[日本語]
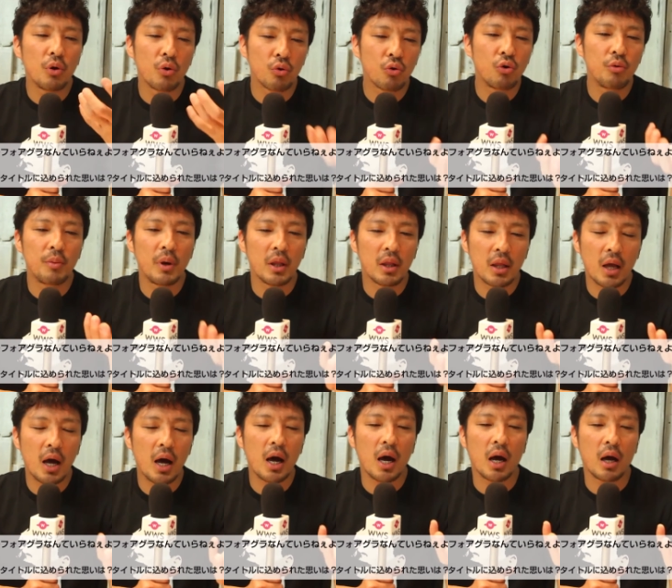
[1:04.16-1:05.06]
味を込め
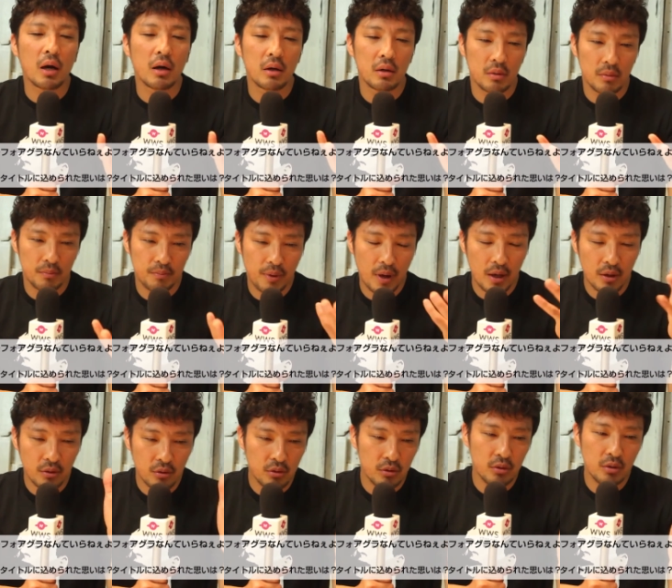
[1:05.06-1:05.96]
た
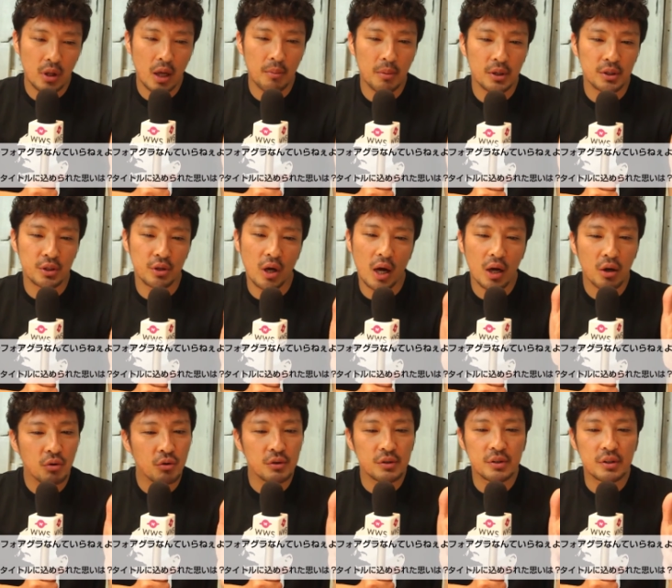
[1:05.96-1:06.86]
パンク魂
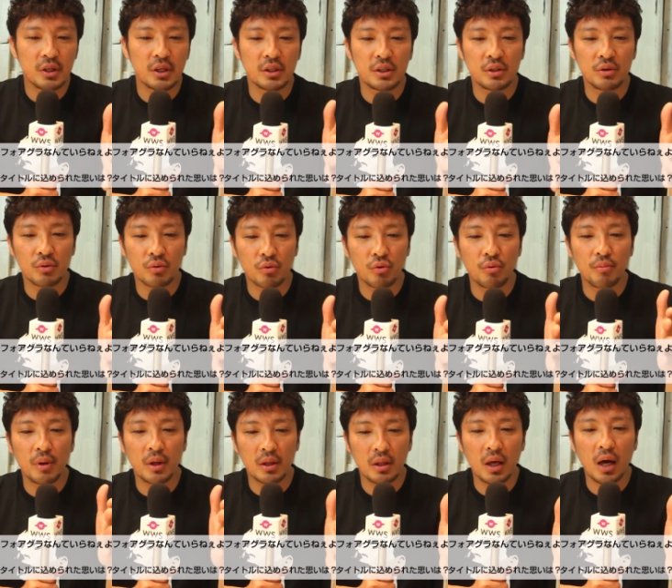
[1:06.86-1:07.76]
反骨精神を
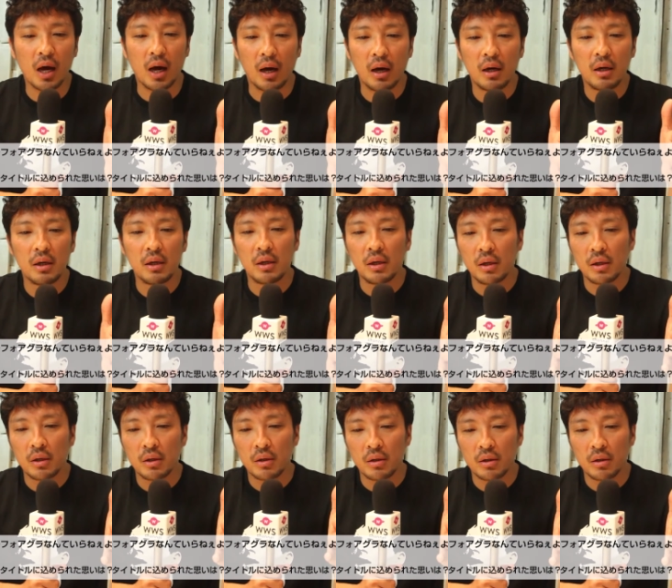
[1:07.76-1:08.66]
込めた
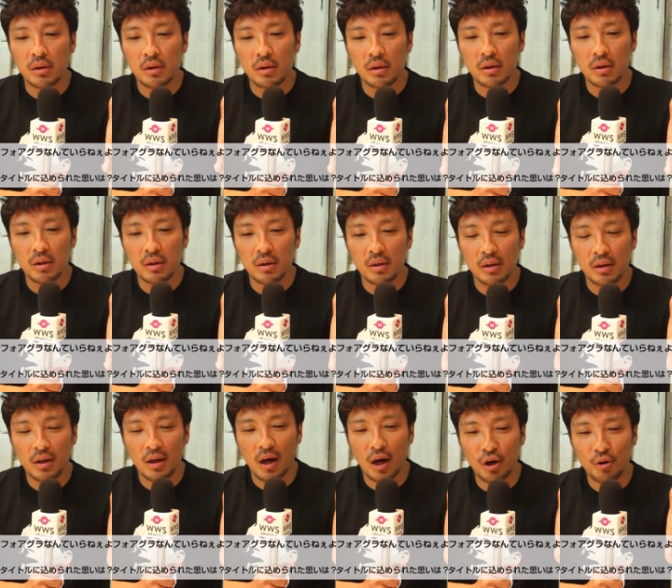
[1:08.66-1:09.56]

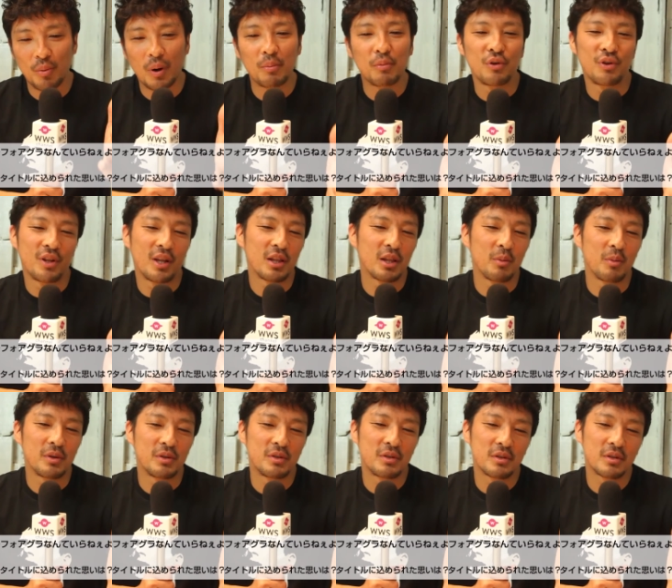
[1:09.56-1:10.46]
アルバムになっ
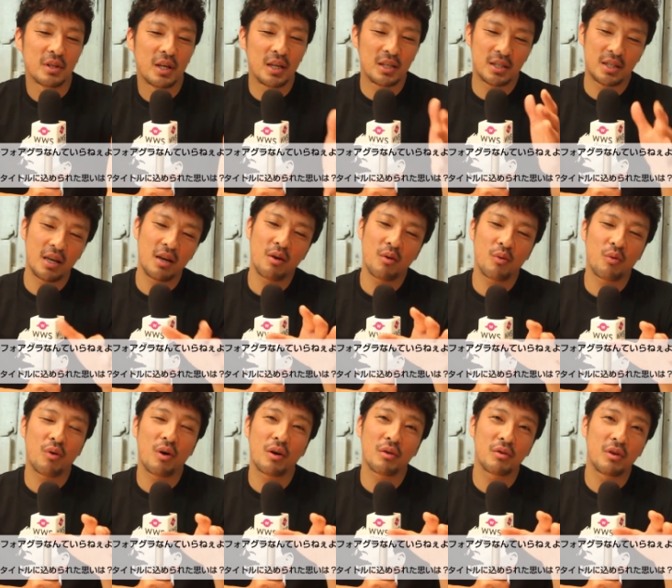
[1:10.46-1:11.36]
てます決して
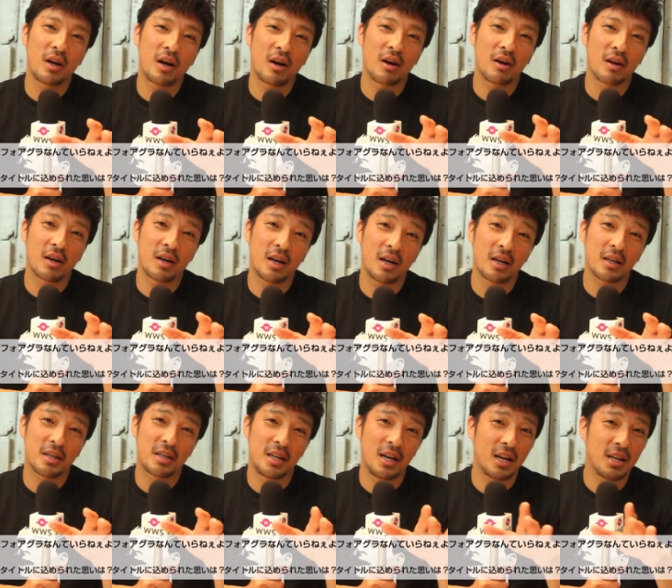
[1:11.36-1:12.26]
フォアグラ
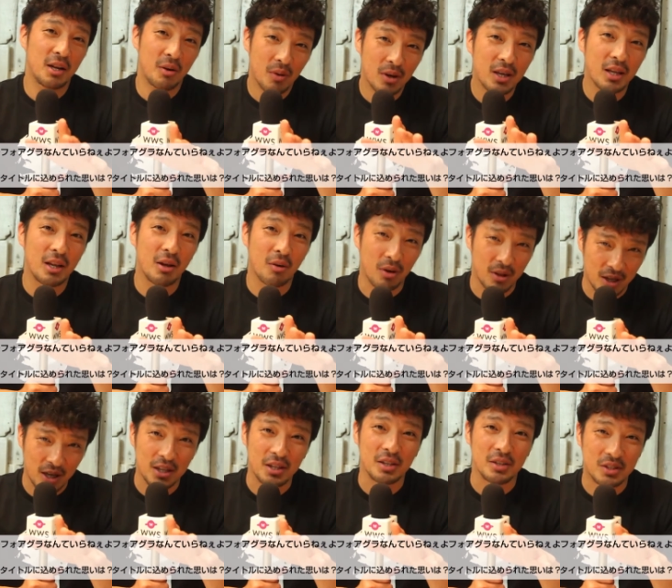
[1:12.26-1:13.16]
が嫌いなわけでは
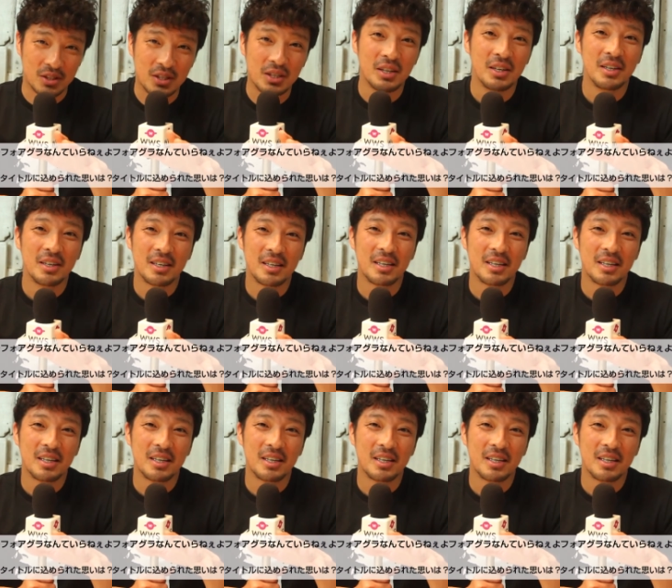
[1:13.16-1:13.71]
ないんです、